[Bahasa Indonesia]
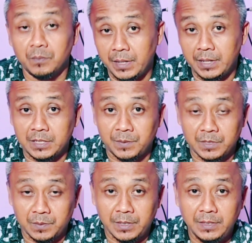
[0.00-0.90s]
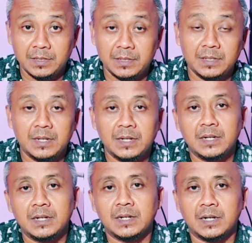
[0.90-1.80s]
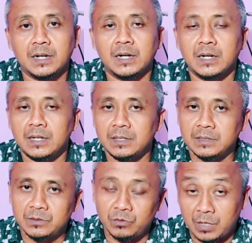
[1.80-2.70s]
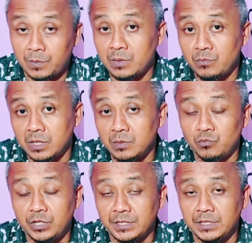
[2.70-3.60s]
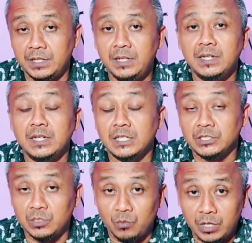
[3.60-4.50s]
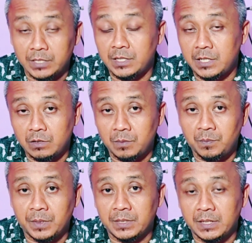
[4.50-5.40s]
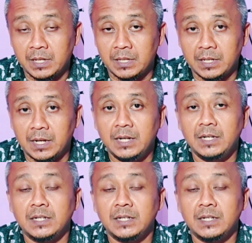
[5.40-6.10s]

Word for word: Baiklah teman-teman, uh, terutama buat Bu Desi, semoga terjawab pertanyaannya.